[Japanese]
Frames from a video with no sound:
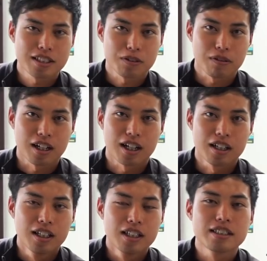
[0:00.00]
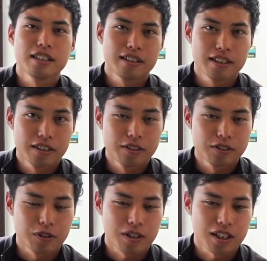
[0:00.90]
しとか
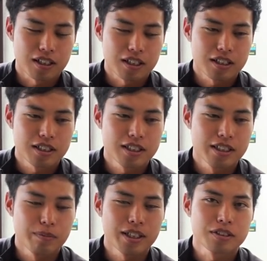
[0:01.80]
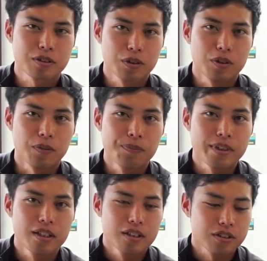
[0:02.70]
セッティングとかしてますと
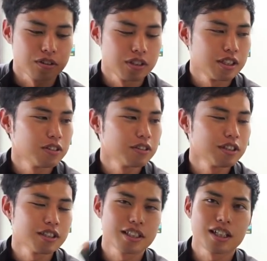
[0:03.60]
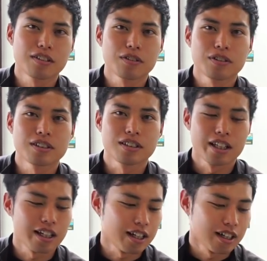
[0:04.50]
非常に時間のロス
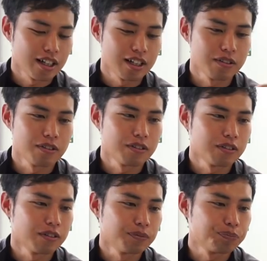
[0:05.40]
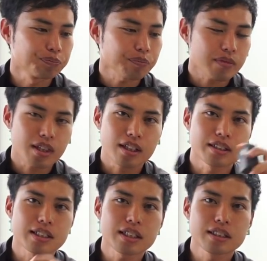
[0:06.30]
で、あのー、
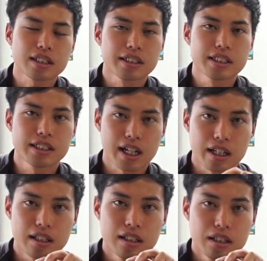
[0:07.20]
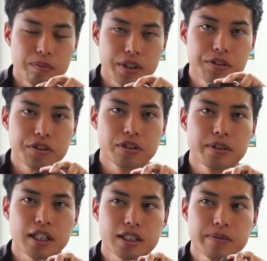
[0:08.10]
近々1台、まあ、YouTube
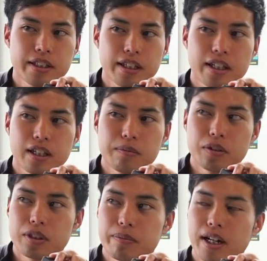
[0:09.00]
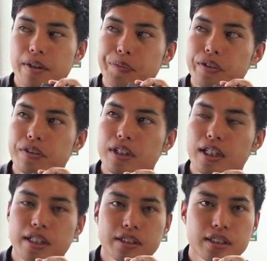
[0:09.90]
始めてもう今4
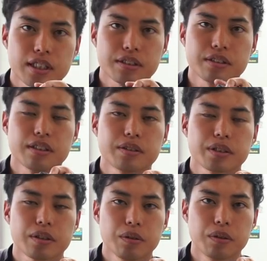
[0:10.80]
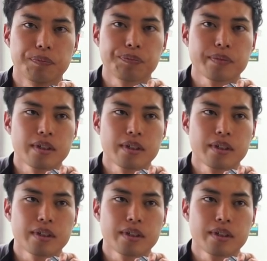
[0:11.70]
ヶ月経つんですけど、